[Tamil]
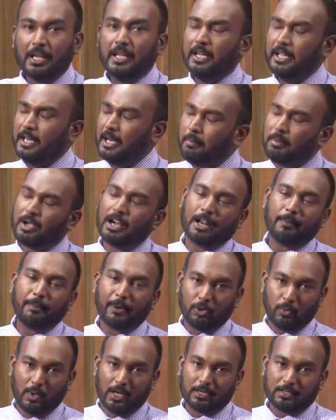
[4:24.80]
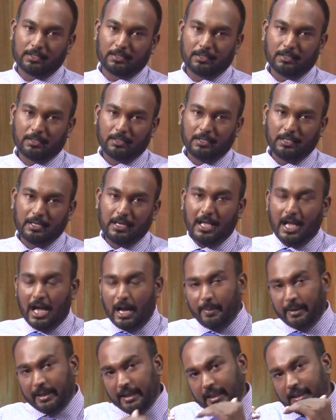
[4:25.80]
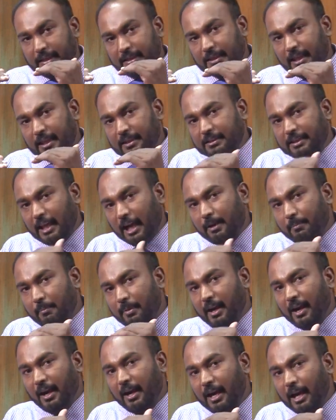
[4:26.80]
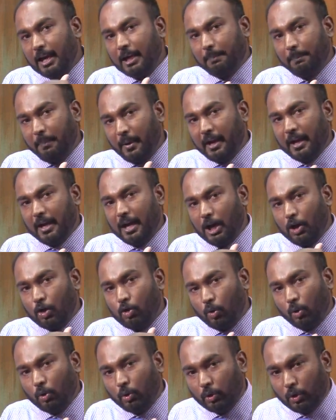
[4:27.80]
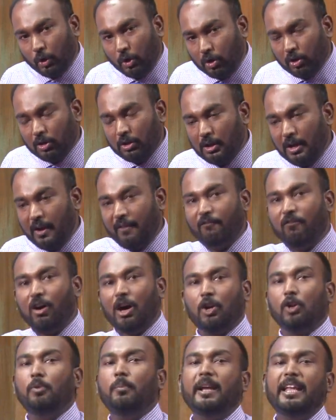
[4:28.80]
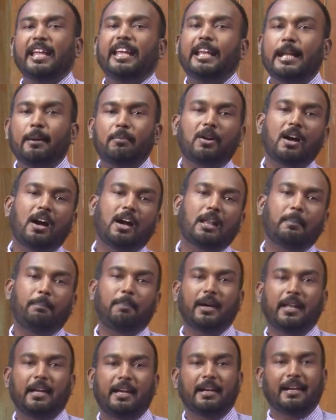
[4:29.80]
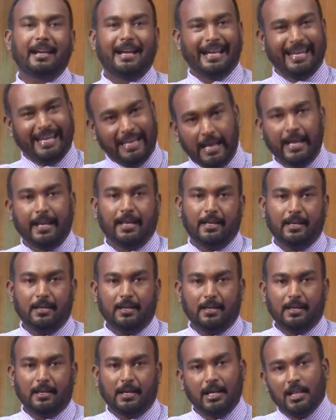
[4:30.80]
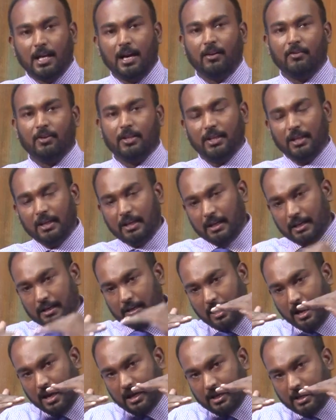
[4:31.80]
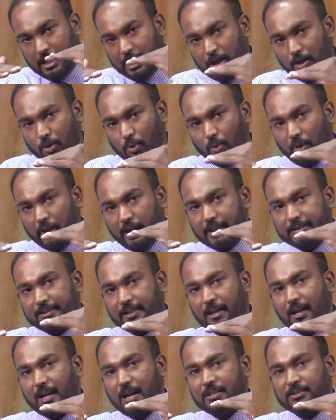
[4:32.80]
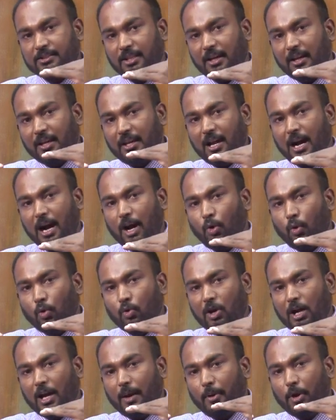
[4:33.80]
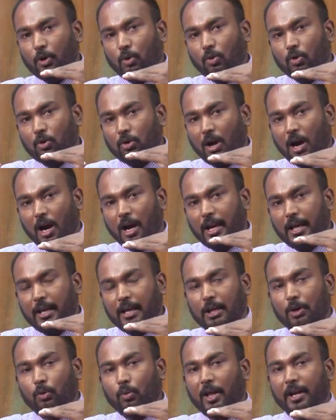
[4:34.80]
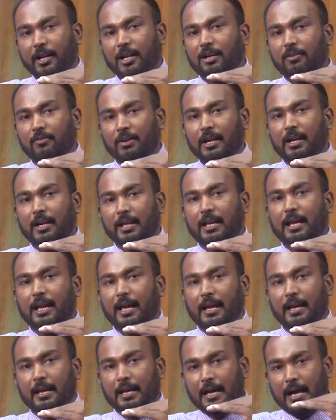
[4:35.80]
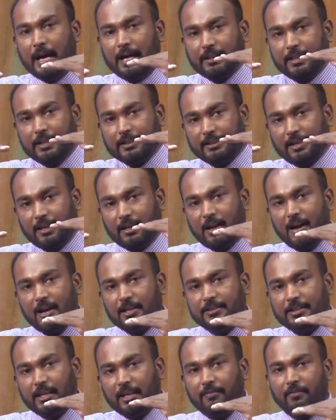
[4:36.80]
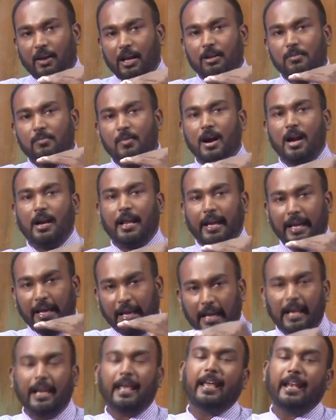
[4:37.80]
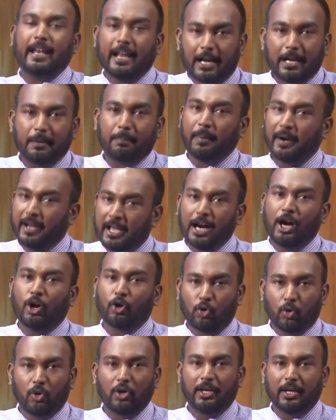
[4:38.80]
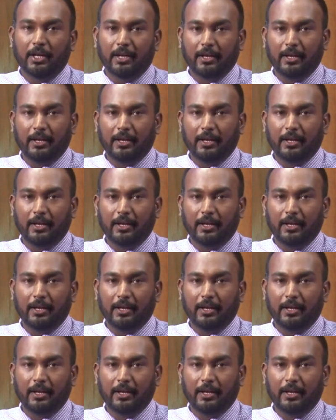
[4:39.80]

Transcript: இனம் காணப்படுவார் அப்போ இந்த தன்மைகளை அடிப்படையாக கொண்டு வறுமை இனம் காணப்படுகின்ற நிலை அதாவது நாடுகளுக்குரிய சராசரியாக ஒரு நபர் ஒரு நாளையில் உழைக்க வேண்டிய அந்த சராசரி வருமான எல்லையினை அடிப்படையாக கொண்டு